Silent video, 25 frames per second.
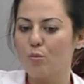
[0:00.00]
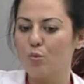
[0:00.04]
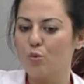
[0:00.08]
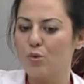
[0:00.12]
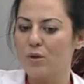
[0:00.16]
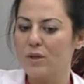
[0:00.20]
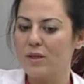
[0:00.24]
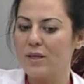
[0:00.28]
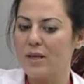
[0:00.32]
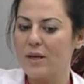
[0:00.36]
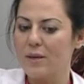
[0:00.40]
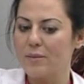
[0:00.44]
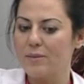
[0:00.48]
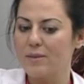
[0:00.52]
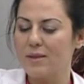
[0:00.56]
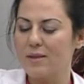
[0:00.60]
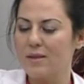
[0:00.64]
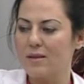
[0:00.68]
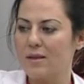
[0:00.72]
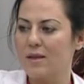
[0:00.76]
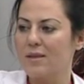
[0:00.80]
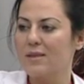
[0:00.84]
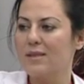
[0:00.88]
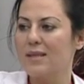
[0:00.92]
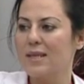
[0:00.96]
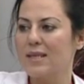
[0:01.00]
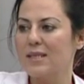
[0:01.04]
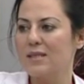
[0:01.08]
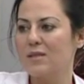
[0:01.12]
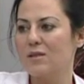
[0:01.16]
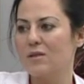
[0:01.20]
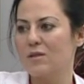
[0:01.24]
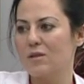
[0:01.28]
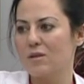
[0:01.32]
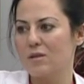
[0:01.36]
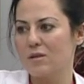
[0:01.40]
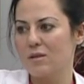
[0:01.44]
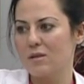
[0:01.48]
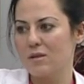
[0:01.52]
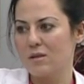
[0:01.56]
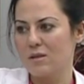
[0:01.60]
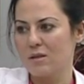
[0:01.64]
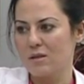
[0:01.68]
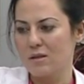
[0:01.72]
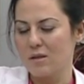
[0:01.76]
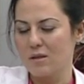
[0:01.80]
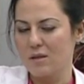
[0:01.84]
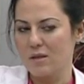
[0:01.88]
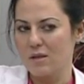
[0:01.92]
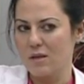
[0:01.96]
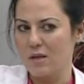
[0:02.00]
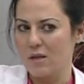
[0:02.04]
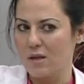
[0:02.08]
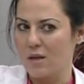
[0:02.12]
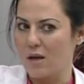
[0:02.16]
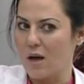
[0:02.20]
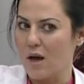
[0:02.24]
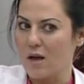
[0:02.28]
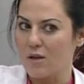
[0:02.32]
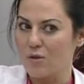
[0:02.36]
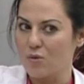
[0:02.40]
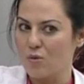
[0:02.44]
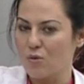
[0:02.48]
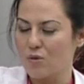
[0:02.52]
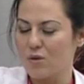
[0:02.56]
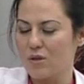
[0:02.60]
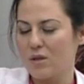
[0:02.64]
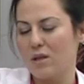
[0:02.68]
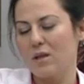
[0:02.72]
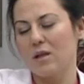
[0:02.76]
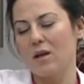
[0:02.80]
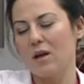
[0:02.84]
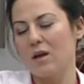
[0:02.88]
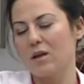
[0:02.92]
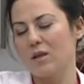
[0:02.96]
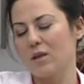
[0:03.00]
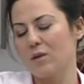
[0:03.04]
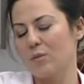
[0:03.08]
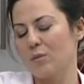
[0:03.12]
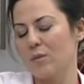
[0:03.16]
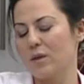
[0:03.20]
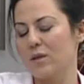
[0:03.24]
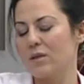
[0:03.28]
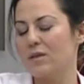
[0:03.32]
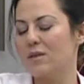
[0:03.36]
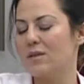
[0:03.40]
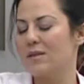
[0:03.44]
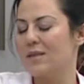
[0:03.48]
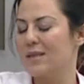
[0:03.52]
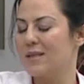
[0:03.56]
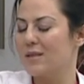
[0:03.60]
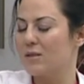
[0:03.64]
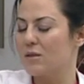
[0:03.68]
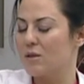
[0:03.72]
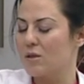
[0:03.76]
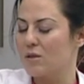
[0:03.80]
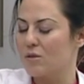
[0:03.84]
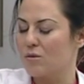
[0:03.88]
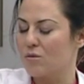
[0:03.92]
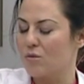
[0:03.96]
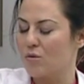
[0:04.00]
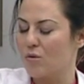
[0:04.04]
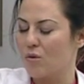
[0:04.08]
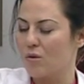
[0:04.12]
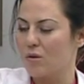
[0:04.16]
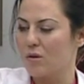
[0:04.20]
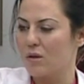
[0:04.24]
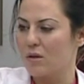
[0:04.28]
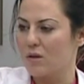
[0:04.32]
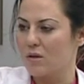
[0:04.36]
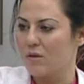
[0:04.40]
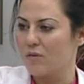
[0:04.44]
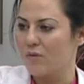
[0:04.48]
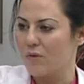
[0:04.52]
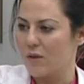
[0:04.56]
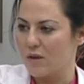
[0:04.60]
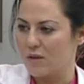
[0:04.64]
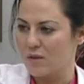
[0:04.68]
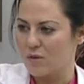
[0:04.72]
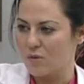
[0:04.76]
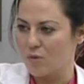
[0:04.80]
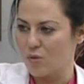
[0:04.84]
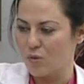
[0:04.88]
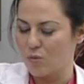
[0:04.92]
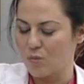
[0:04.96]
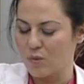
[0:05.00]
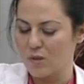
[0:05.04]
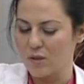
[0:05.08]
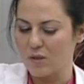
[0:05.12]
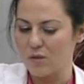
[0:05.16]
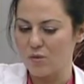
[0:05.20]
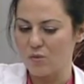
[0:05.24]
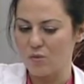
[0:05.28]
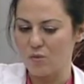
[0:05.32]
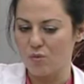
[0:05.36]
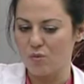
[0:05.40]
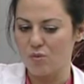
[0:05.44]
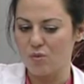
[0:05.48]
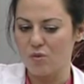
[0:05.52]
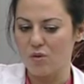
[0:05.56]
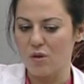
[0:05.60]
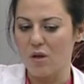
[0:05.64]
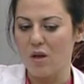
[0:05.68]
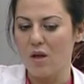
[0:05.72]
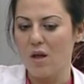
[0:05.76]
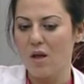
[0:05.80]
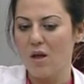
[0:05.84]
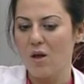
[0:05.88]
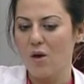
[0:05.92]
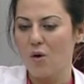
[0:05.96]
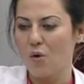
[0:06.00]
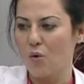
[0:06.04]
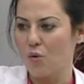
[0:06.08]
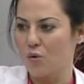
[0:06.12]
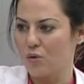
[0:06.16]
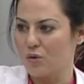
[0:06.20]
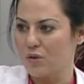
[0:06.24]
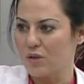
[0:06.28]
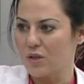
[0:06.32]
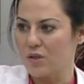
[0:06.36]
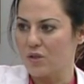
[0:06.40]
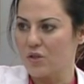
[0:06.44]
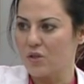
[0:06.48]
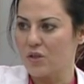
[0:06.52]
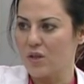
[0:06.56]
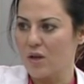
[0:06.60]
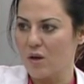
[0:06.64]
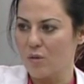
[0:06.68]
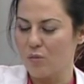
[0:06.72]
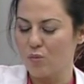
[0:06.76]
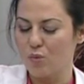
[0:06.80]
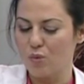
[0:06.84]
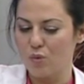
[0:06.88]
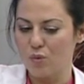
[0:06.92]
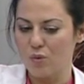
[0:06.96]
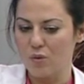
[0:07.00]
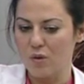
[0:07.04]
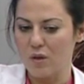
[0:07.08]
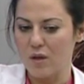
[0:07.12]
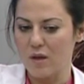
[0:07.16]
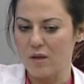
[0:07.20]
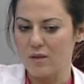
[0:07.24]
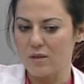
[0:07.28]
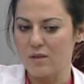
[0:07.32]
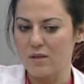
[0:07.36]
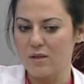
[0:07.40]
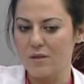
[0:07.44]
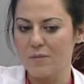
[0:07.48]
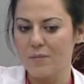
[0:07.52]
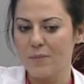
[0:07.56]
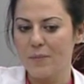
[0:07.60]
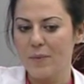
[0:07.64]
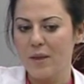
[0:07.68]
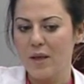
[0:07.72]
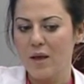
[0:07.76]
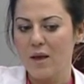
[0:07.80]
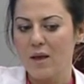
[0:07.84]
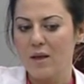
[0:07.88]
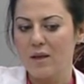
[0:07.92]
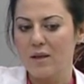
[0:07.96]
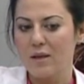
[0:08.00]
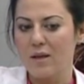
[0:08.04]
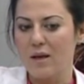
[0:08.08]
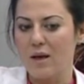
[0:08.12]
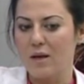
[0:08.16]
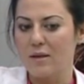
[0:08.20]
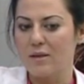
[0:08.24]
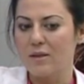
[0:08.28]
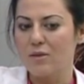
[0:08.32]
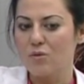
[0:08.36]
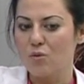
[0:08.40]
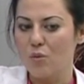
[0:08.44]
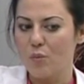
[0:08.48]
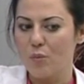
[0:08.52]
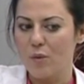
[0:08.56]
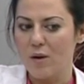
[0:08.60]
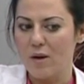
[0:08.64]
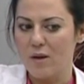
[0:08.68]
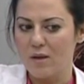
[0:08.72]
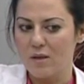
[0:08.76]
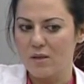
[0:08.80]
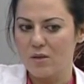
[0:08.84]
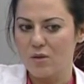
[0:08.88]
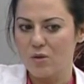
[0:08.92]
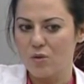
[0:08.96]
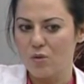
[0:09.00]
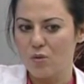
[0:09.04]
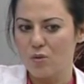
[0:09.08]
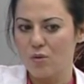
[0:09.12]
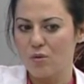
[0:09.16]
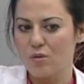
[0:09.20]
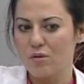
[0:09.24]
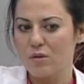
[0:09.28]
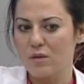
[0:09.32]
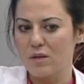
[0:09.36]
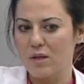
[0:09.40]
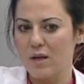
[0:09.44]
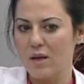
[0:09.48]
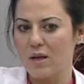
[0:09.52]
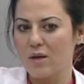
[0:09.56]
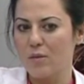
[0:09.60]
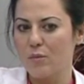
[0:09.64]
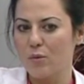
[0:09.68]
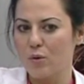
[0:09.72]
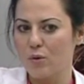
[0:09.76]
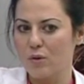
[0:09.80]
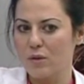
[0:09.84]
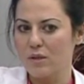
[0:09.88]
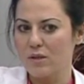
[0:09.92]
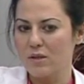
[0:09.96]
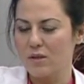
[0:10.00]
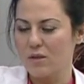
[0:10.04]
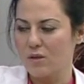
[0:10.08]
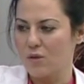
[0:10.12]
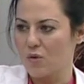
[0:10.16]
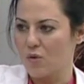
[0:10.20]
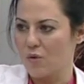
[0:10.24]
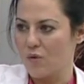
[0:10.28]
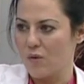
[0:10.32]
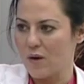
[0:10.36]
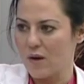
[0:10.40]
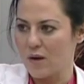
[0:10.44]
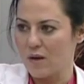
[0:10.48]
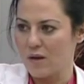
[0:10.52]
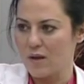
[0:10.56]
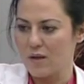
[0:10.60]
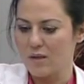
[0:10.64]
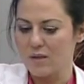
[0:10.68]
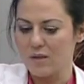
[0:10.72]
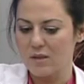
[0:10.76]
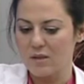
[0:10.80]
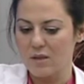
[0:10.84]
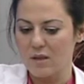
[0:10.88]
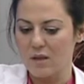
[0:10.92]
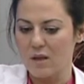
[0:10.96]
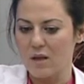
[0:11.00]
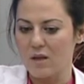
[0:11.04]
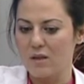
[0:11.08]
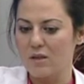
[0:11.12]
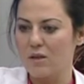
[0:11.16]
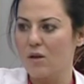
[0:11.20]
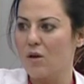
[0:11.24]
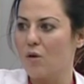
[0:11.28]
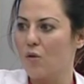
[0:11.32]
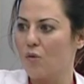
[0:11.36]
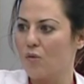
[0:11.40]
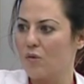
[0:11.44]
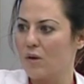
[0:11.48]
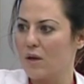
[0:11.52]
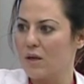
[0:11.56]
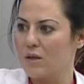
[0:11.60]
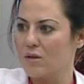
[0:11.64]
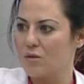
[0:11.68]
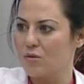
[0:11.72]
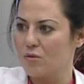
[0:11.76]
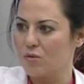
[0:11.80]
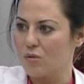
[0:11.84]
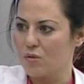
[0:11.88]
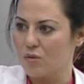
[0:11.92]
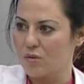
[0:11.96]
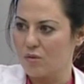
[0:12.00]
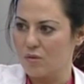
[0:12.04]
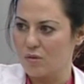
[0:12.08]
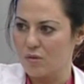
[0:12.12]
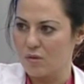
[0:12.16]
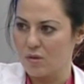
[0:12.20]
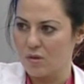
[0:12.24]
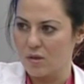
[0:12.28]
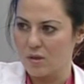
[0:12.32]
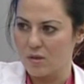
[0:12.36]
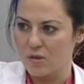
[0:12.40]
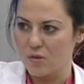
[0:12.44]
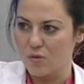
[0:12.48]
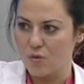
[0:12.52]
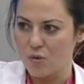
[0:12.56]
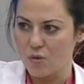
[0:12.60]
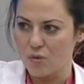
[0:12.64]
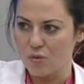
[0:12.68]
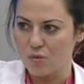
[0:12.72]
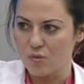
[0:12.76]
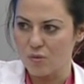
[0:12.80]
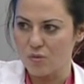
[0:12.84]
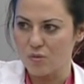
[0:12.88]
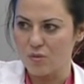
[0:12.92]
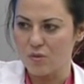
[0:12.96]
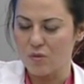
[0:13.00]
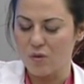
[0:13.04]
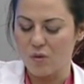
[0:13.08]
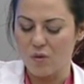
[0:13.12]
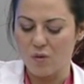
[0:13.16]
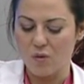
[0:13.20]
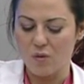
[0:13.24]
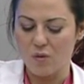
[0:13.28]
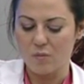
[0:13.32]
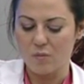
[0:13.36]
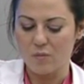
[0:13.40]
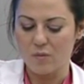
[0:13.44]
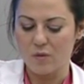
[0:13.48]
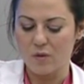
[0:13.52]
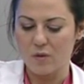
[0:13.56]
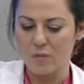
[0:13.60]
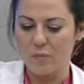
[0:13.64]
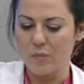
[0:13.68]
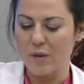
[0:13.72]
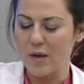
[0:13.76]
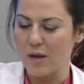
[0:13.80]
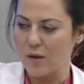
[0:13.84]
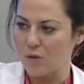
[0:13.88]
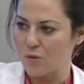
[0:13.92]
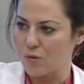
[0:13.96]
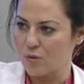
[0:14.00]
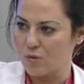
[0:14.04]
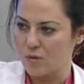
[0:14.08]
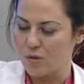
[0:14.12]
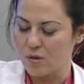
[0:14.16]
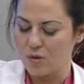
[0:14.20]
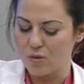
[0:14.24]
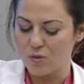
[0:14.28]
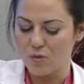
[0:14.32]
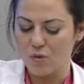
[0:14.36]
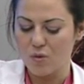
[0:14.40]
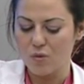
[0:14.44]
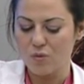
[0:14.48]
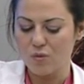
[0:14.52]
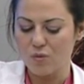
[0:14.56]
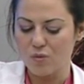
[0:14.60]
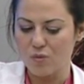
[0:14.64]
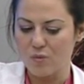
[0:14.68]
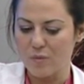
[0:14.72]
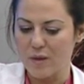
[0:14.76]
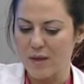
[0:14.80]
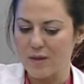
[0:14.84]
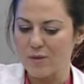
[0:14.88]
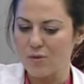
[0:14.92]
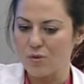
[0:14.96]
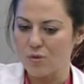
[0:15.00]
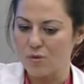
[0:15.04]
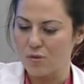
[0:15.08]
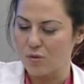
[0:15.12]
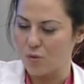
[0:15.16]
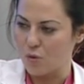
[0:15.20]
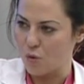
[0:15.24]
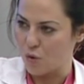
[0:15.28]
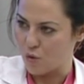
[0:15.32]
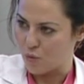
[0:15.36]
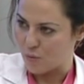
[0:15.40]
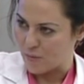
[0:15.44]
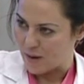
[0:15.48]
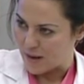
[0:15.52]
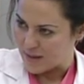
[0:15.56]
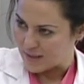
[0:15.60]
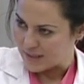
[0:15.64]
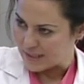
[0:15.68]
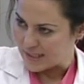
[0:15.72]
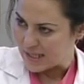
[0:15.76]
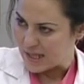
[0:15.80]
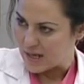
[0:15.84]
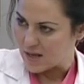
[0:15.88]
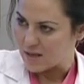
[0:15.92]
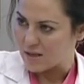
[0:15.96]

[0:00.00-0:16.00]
Bunların hepsi de test e, androjen hakimiyeti, testosteronlarının fazla olması sonucu ortaya çıkan bulgulardır. Yani toparlayacak olursak polikistik overli hastalarda ovülasyonları yoktur, e, periyotları yoktur, menses ee, görmezler.